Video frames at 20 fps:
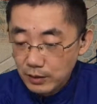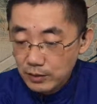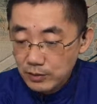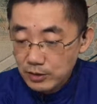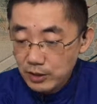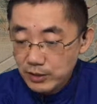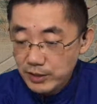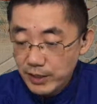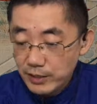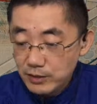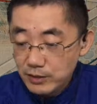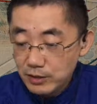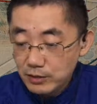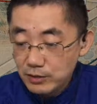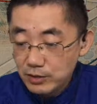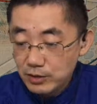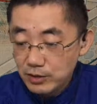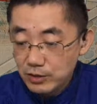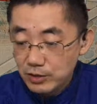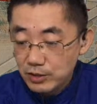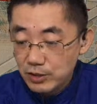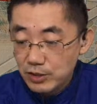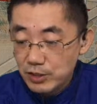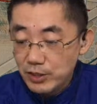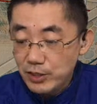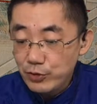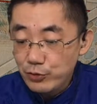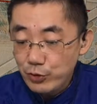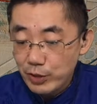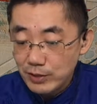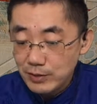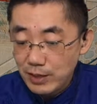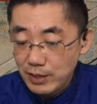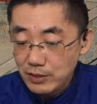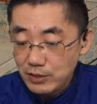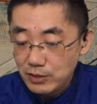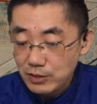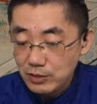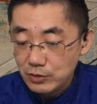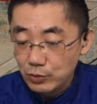这年正是十一月三
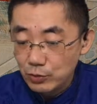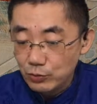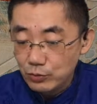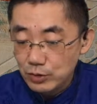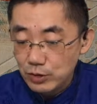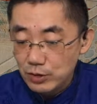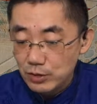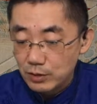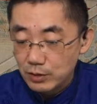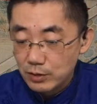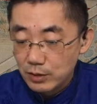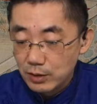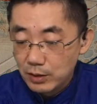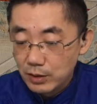十日冬至，